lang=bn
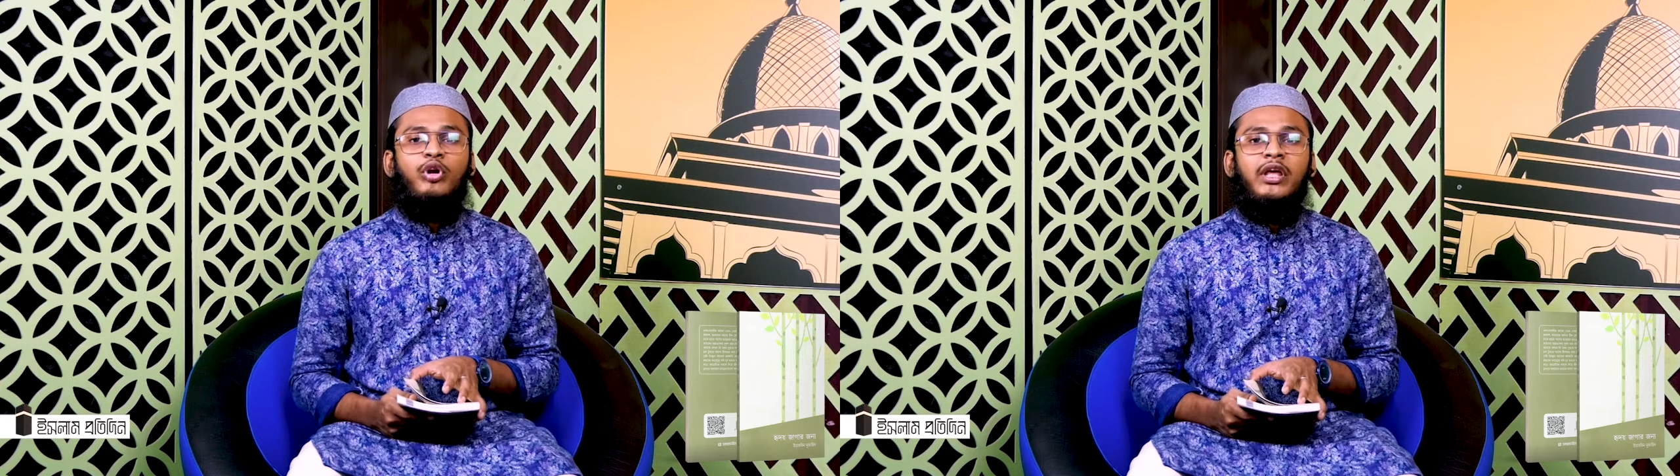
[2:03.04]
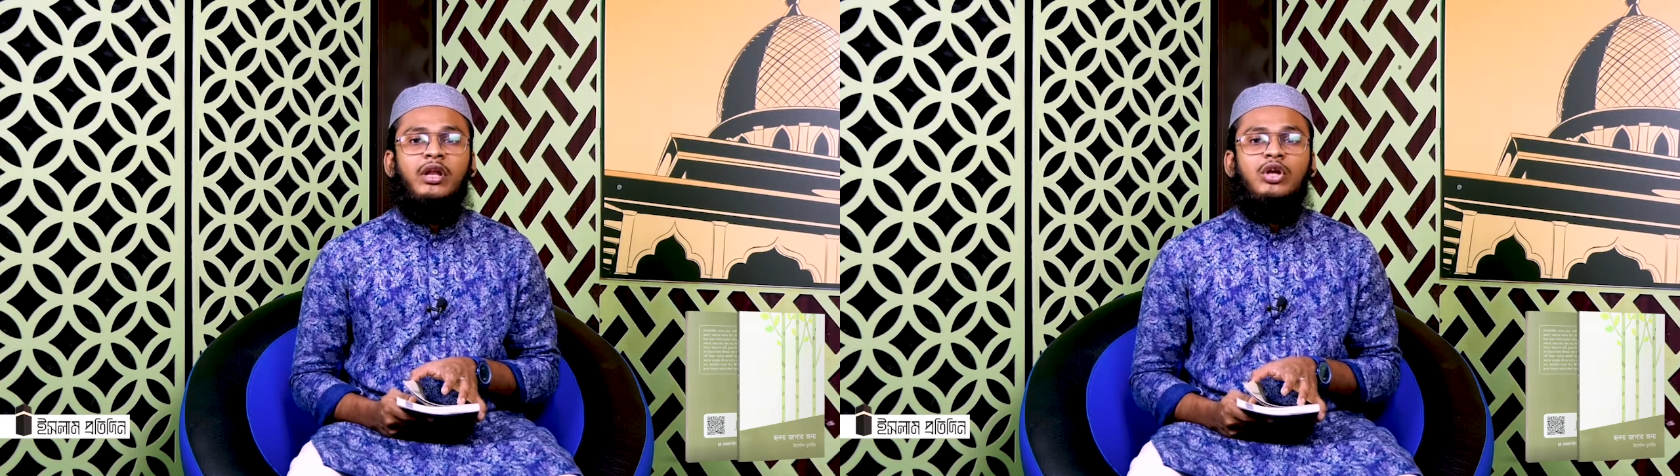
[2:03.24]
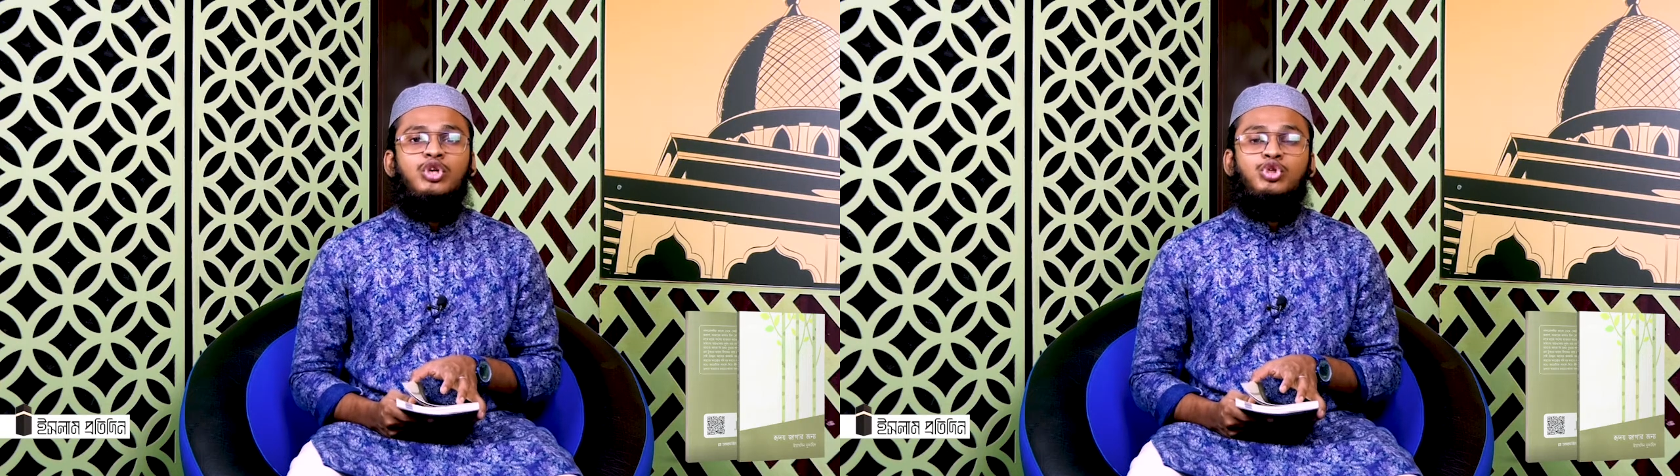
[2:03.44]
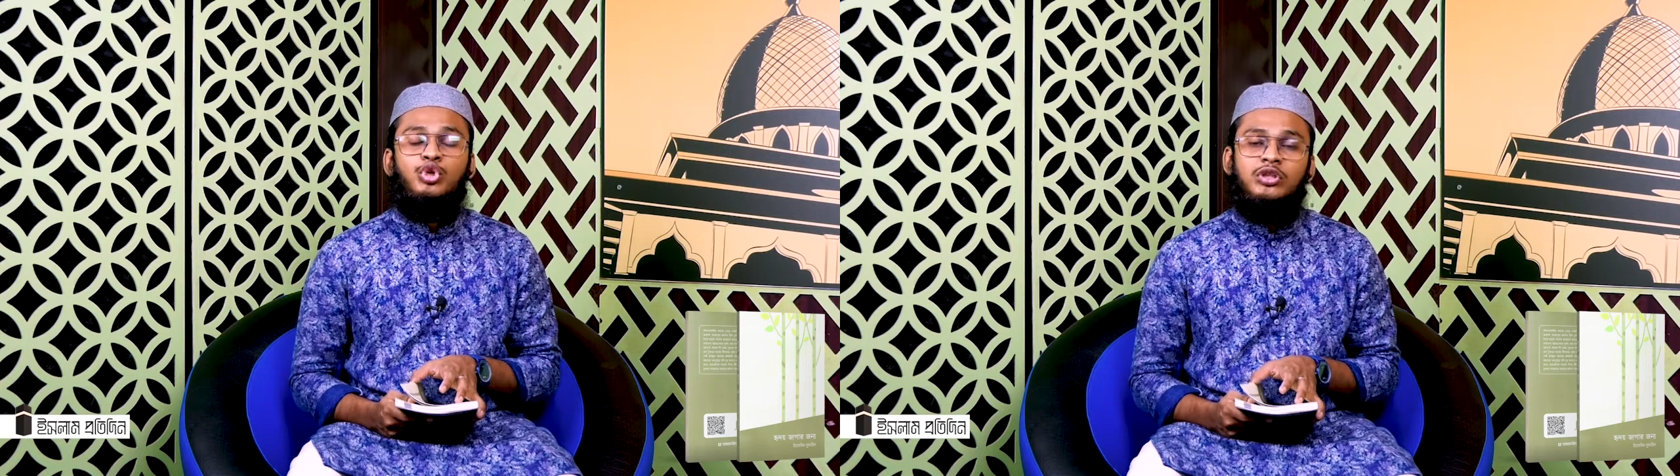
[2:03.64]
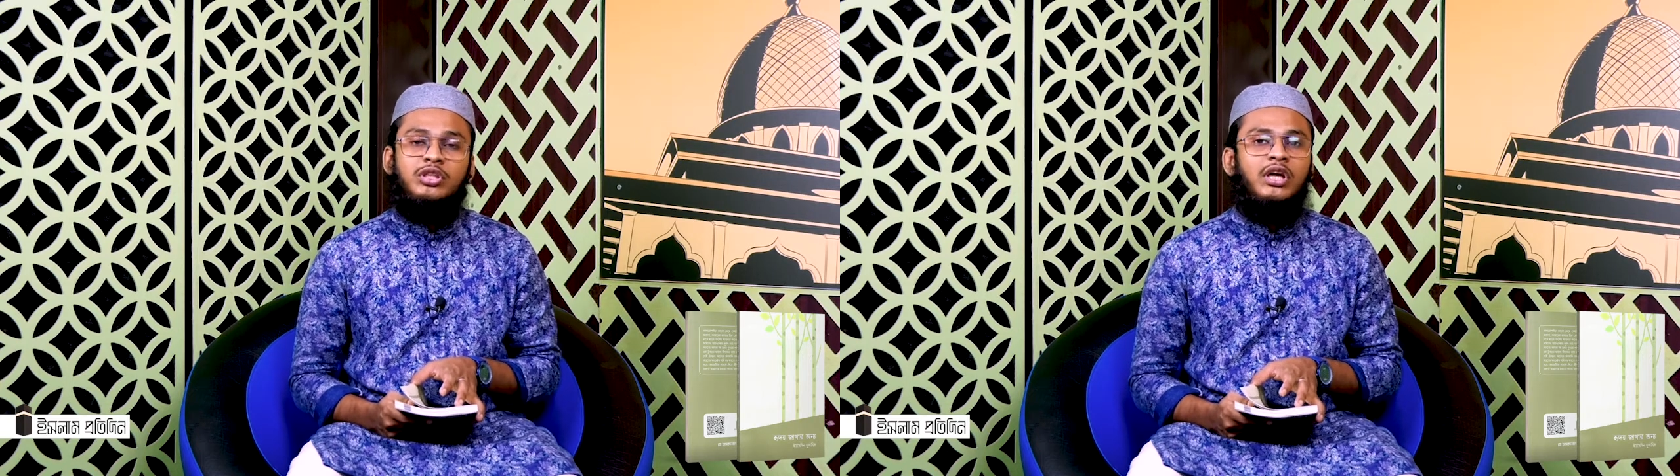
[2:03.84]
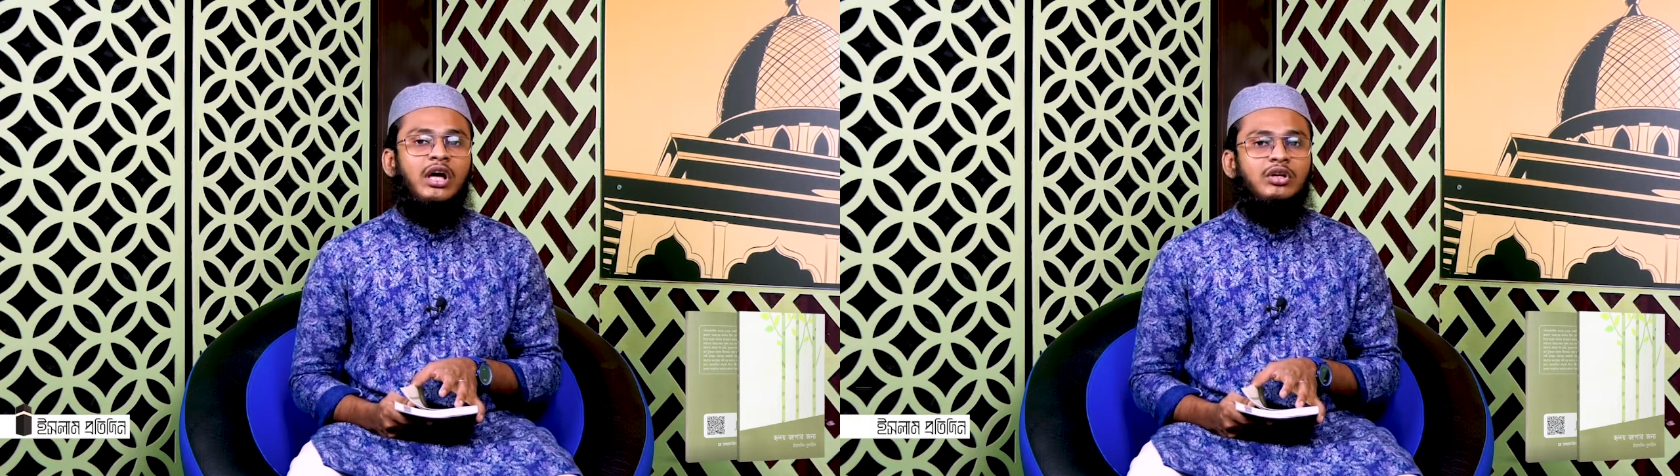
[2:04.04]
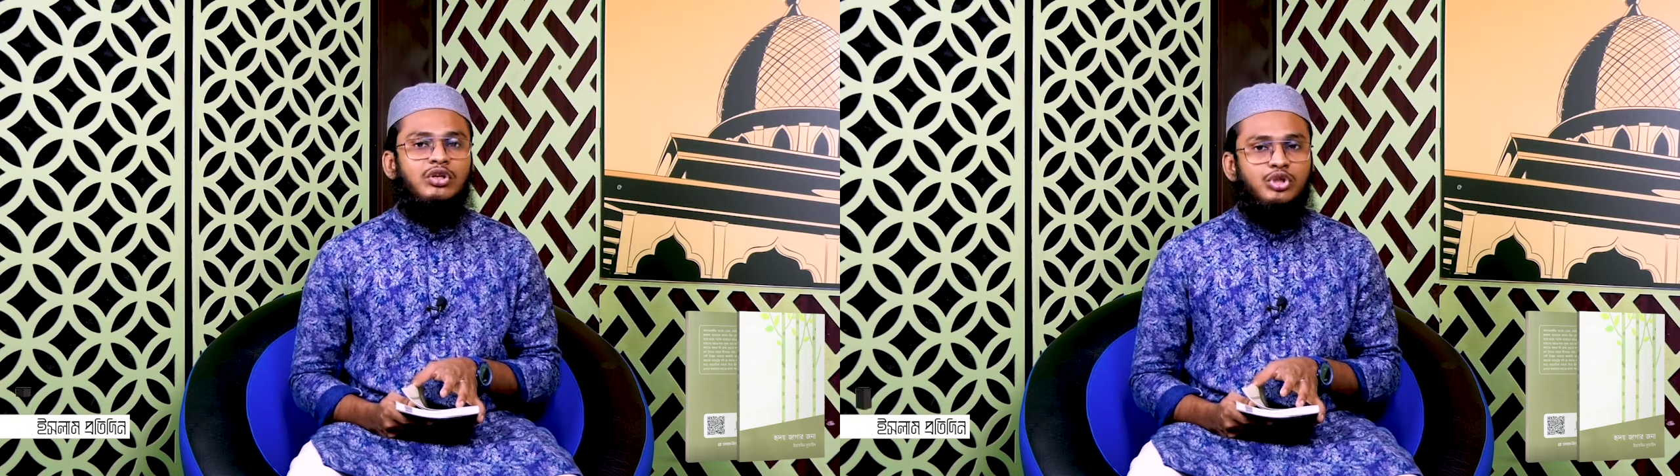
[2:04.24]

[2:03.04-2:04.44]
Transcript: মনের সত্যিকার